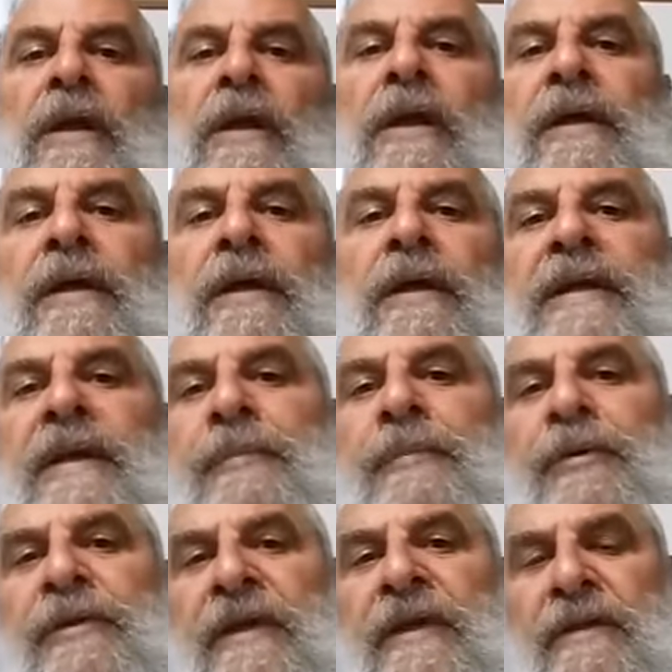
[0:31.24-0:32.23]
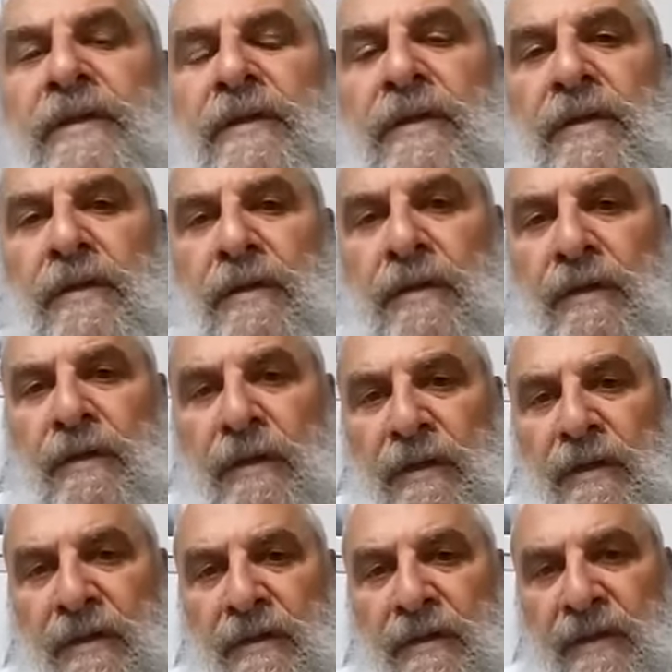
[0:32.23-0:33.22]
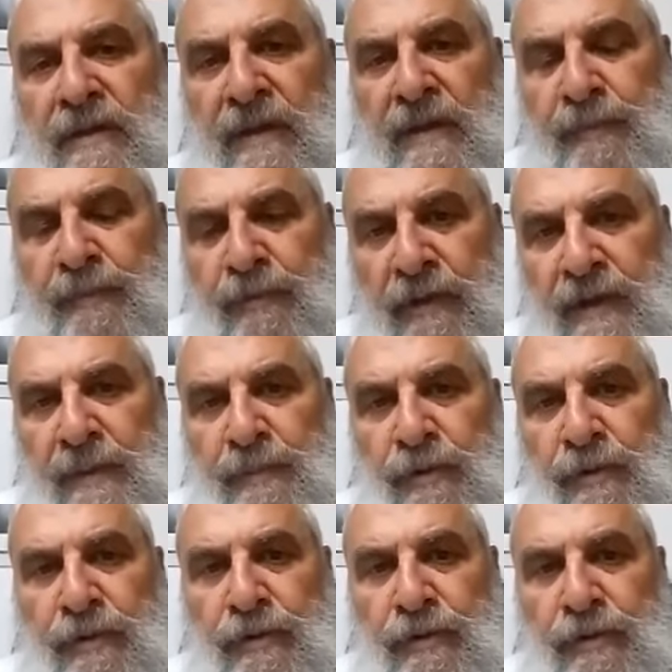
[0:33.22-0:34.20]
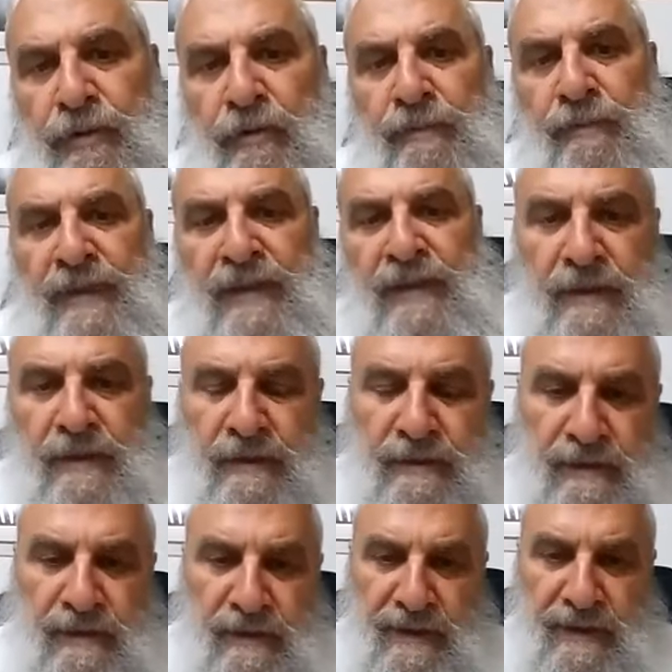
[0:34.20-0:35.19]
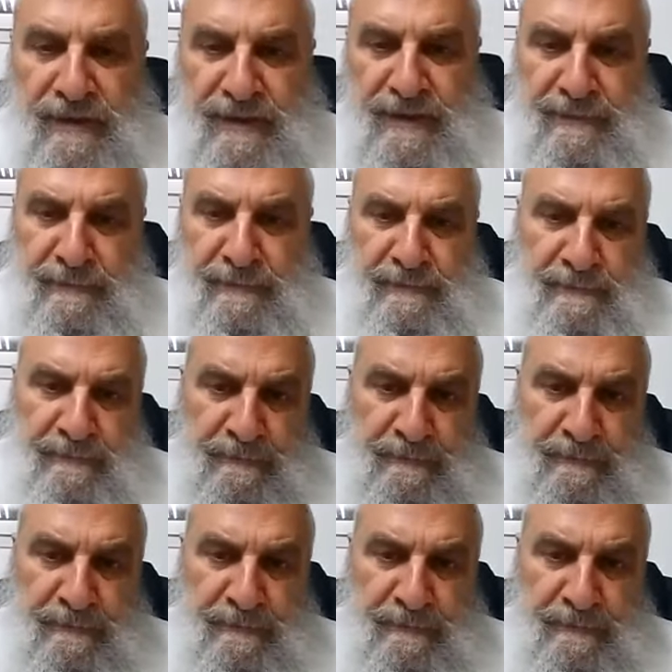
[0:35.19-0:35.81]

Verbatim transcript: Euh, qui est peut-être euh, un des points les plus culminants dans l'année,